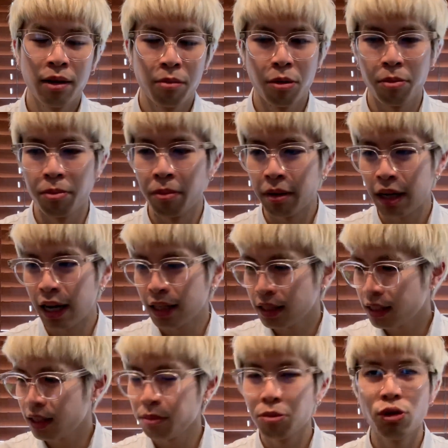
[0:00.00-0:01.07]
もう完
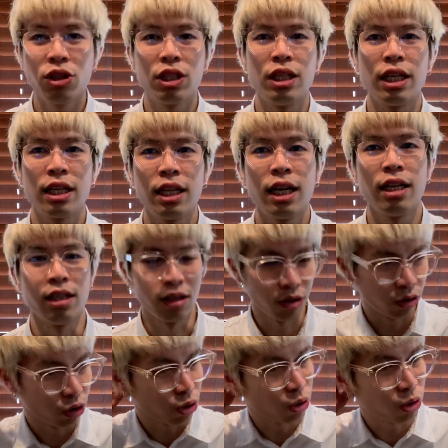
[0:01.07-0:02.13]
全に無視できないって
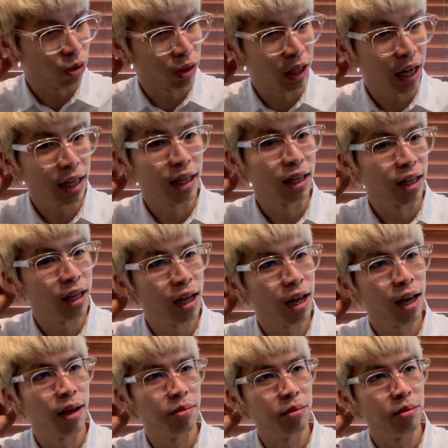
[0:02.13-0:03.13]
いう状況になって、